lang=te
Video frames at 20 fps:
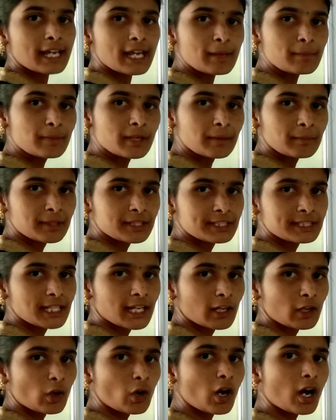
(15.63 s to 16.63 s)
ఏ బీమ్
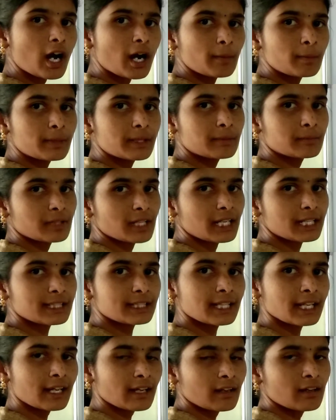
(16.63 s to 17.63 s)
ఇచ్చారో ఆ బీమ్ని
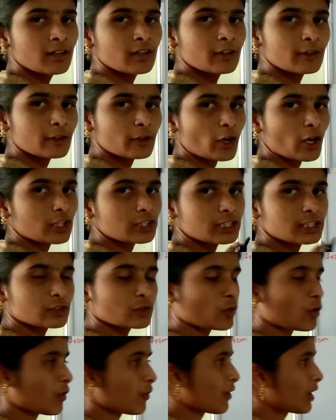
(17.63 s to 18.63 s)
అయితే డ్రా
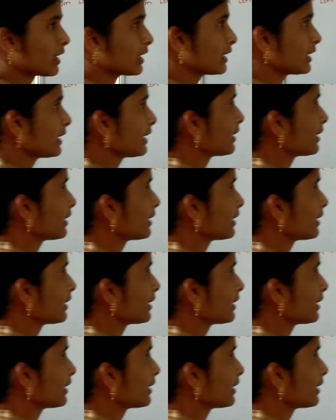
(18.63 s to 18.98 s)
చేసుకోవాలి